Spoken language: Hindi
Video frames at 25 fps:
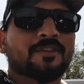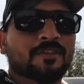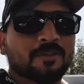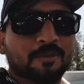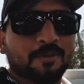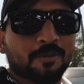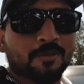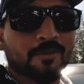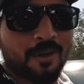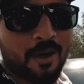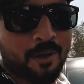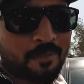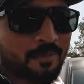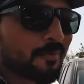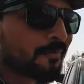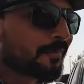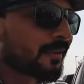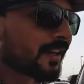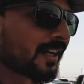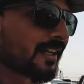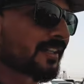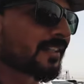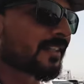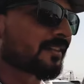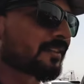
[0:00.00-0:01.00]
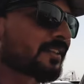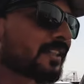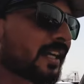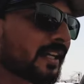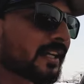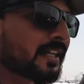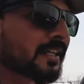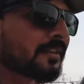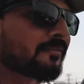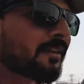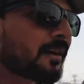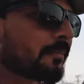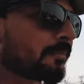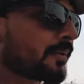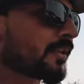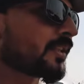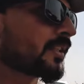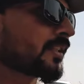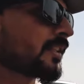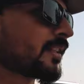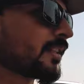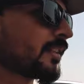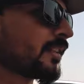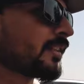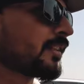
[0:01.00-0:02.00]
तो अब हम यहाँ से जा रहे हैं
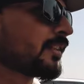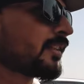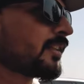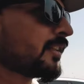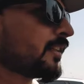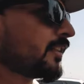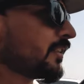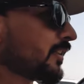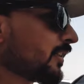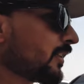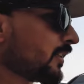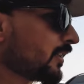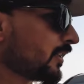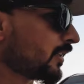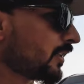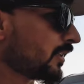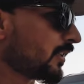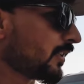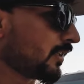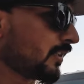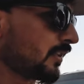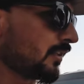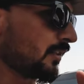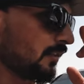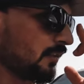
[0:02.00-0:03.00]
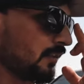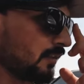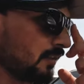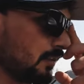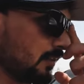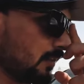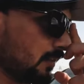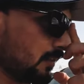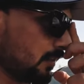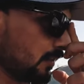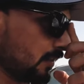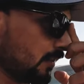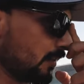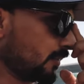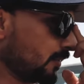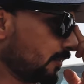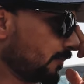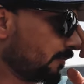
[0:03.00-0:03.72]
वापस आ,